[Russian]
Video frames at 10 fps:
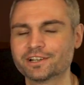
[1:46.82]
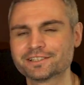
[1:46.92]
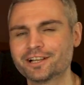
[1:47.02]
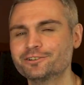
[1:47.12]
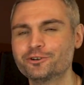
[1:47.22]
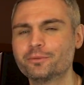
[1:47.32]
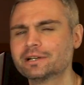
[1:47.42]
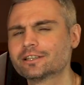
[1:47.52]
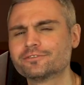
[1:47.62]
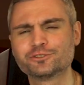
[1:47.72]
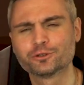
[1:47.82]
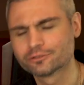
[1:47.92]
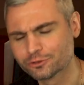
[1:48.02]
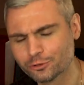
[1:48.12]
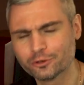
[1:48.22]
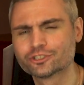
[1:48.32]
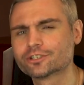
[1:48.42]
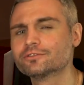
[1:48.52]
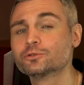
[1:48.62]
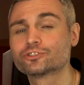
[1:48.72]
В остальном это все тот
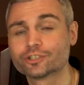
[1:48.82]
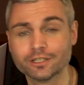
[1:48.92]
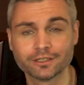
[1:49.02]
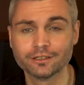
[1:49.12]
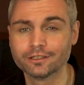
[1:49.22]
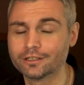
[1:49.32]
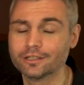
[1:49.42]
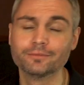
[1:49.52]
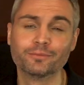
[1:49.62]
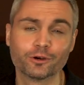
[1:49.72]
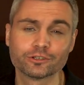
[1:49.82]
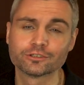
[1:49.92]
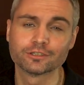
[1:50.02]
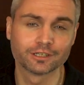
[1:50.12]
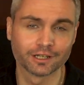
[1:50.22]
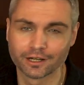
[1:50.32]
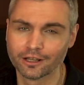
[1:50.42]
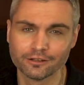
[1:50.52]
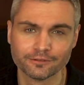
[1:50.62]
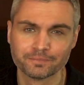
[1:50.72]
же внушительный и мощный
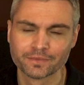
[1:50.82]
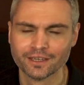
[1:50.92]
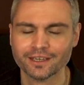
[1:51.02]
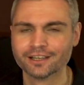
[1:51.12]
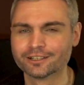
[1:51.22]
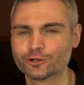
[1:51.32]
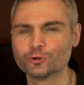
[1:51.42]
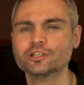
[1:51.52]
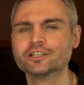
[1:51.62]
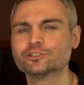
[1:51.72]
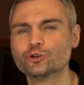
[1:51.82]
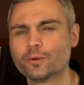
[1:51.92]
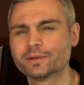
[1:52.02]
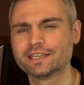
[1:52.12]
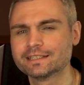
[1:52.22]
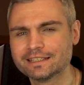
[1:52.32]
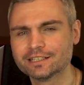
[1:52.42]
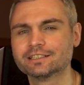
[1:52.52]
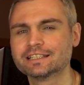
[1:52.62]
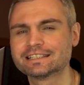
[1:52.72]
крел. Круглые кнопки
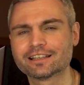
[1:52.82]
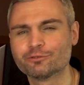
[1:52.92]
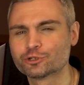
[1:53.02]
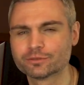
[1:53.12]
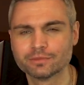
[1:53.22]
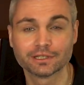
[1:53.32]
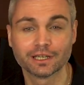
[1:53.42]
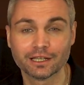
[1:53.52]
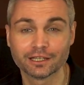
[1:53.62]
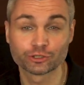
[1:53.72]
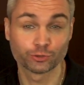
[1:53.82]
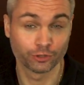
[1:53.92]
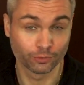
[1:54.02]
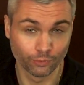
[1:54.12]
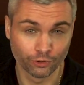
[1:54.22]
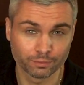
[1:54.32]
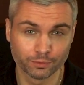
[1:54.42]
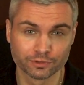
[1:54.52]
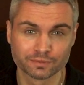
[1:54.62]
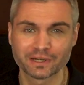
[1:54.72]
сделаны из того же металла, что и
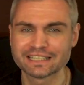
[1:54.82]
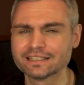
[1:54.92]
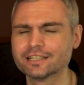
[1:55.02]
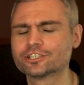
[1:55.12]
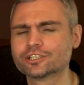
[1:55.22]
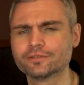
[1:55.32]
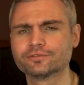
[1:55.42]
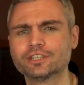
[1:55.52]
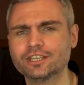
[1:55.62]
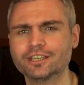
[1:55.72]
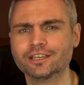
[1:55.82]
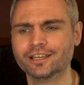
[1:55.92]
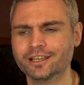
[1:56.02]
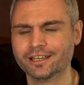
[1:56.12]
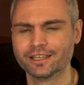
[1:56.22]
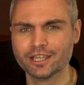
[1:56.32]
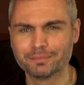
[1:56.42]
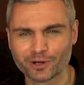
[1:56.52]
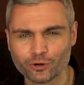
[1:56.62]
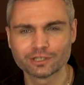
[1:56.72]
корпус, простые шрифты, и
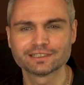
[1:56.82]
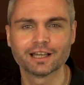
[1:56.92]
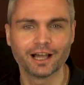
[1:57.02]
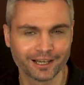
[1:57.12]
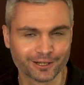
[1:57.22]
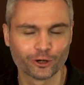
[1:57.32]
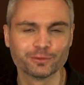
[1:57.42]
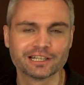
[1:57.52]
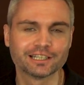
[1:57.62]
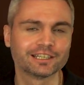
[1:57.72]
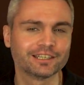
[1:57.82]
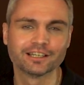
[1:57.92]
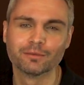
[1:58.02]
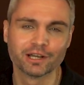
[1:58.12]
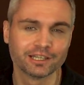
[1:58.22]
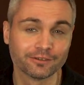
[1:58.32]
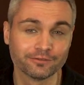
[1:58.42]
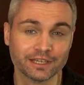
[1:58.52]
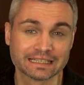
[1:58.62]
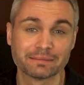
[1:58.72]
просто огромный для таких габаритов
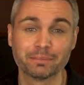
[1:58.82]
вес.